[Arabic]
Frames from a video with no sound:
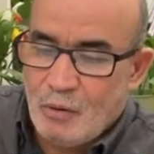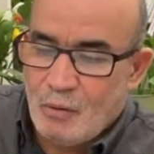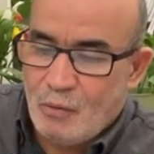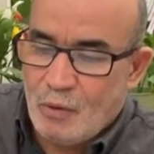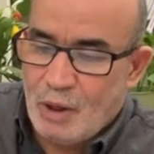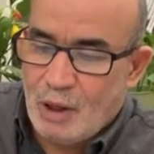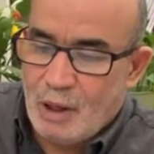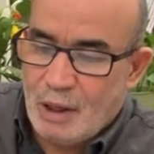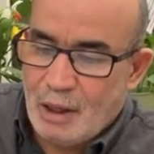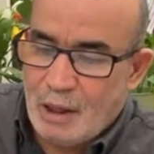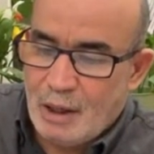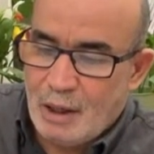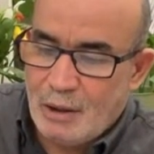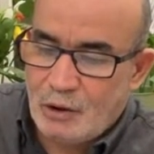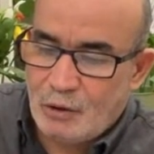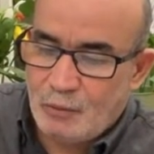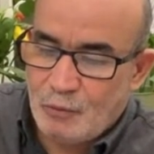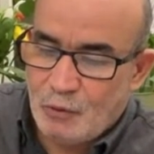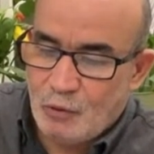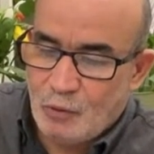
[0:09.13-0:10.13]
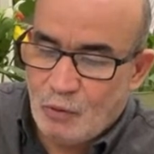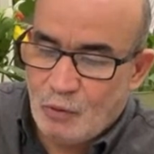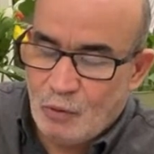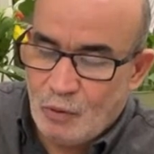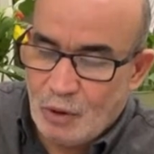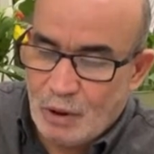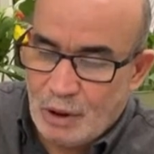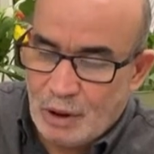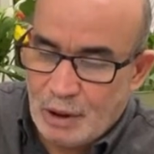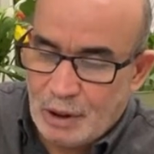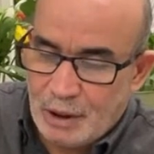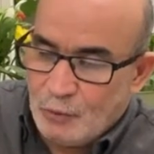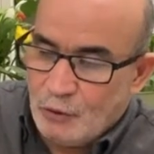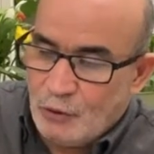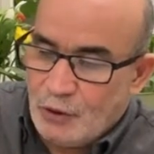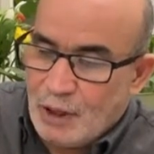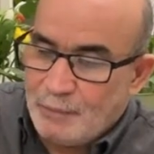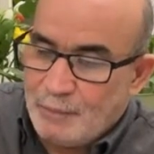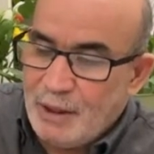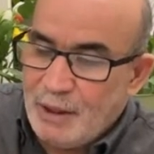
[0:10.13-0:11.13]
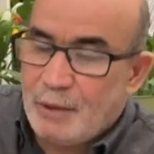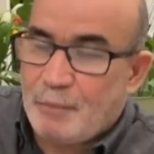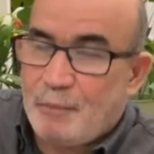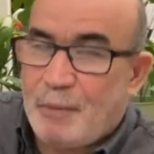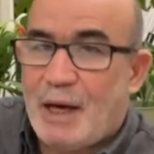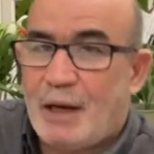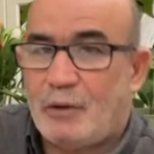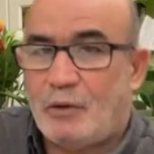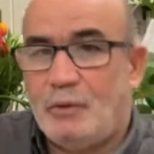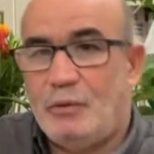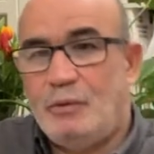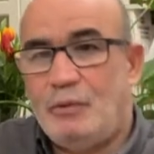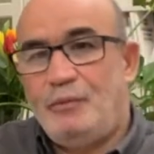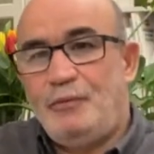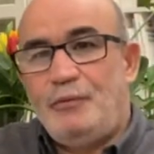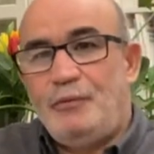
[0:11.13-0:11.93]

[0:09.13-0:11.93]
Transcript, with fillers: واسمه آه، تامير باردو